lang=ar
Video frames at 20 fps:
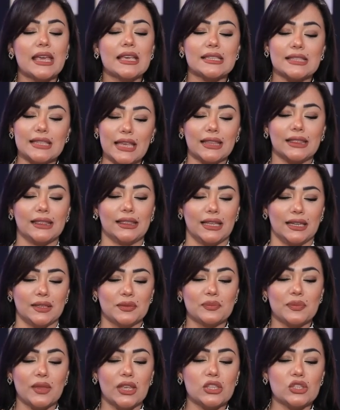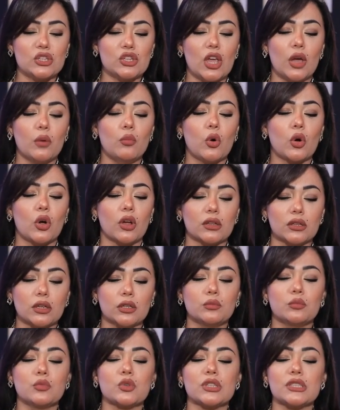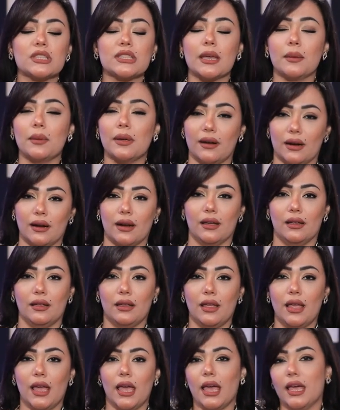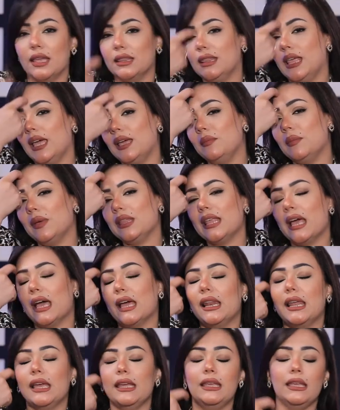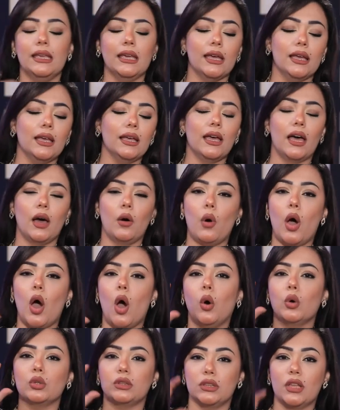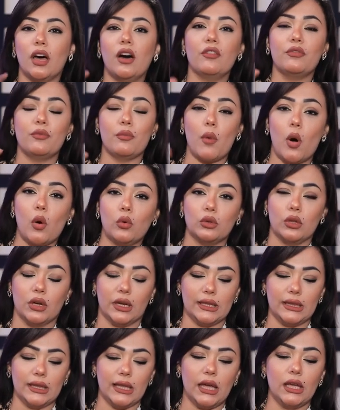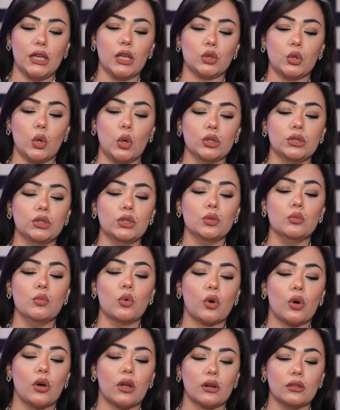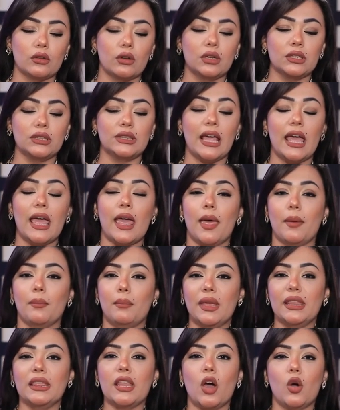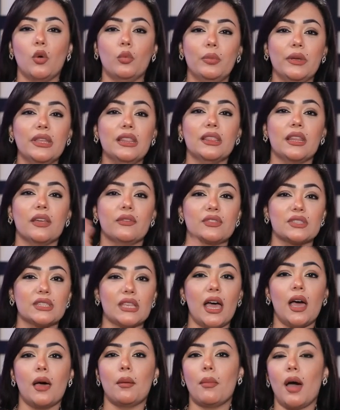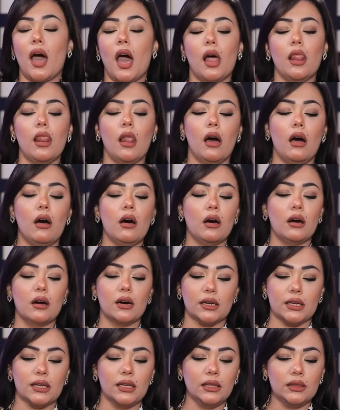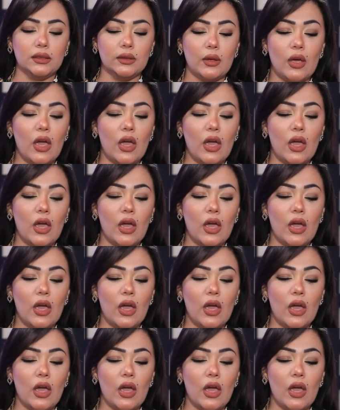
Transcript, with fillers: ستة إنشاء مقارنات مستمرة دايما هلاقيها أو هحطها في موضع إن هي تحط مقارنات بينها وبين نفسها مع الآخرين